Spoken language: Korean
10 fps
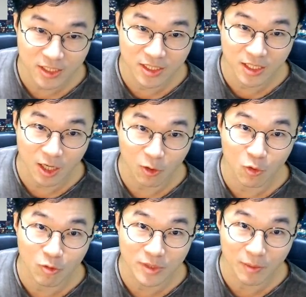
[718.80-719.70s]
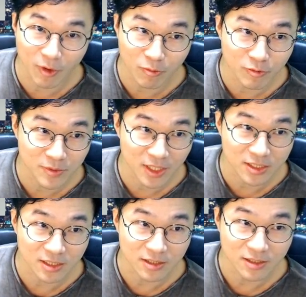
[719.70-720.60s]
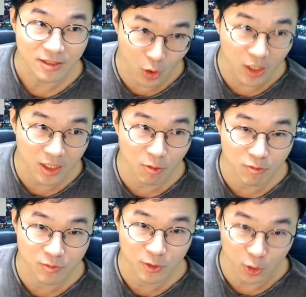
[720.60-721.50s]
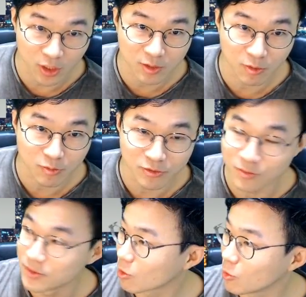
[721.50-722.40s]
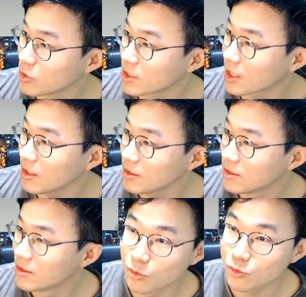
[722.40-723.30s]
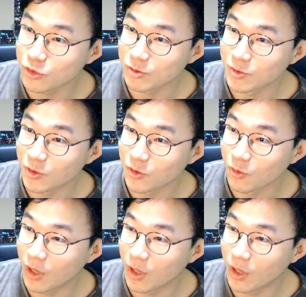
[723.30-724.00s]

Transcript: 사진을 갖고 온 겁니다 명품 사진 쪼기 명품이에요 쪼끼 명품 더 보여드릴까? 이런 것도 있습니다 이런